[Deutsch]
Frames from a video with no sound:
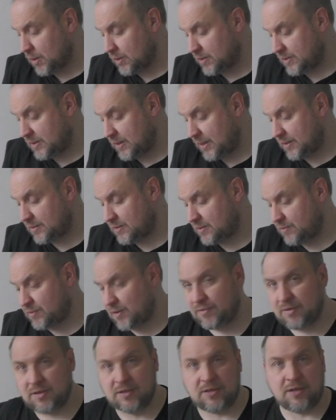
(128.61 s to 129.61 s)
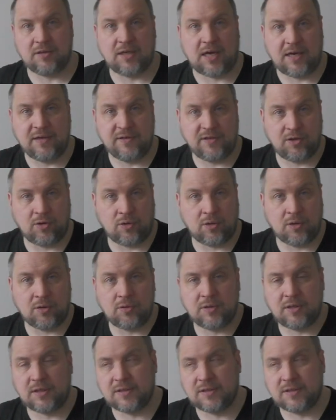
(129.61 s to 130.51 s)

Das erste war, wie gesagt, 30 Euro und